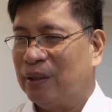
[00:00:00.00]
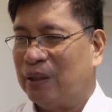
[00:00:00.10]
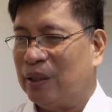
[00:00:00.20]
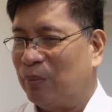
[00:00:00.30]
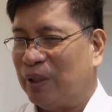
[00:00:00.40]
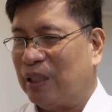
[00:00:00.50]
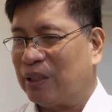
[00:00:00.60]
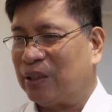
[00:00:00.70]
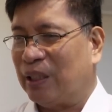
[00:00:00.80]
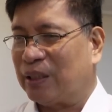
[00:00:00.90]
Hindi man
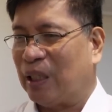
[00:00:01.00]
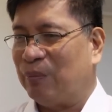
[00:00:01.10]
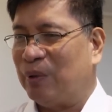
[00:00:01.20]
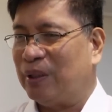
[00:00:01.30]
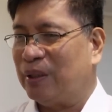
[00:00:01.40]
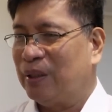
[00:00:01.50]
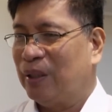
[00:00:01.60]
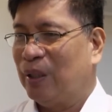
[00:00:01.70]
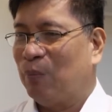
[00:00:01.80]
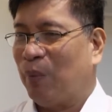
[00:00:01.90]
nila sinasabi
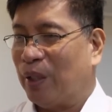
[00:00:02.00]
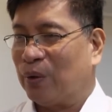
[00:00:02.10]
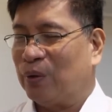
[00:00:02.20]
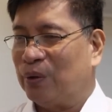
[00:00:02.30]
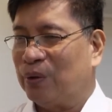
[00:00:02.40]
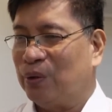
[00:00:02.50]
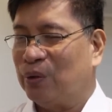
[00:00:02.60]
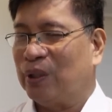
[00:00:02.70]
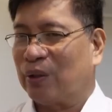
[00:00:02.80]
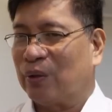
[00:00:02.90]
pero
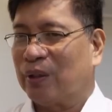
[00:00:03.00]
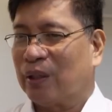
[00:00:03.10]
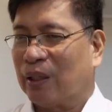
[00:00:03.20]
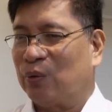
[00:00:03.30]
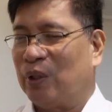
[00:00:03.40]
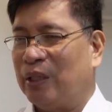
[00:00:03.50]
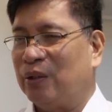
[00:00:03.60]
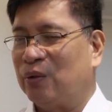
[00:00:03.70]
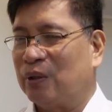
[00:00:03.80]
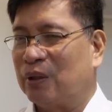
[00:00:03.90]
yun ang
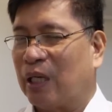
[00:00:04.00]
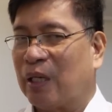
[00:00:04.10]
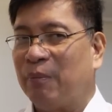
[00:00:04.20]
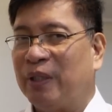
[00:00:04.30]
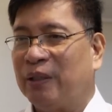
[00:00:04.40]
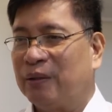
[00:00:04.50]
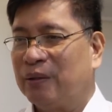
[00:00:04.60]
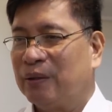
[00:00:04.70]
katunayan nung kagabi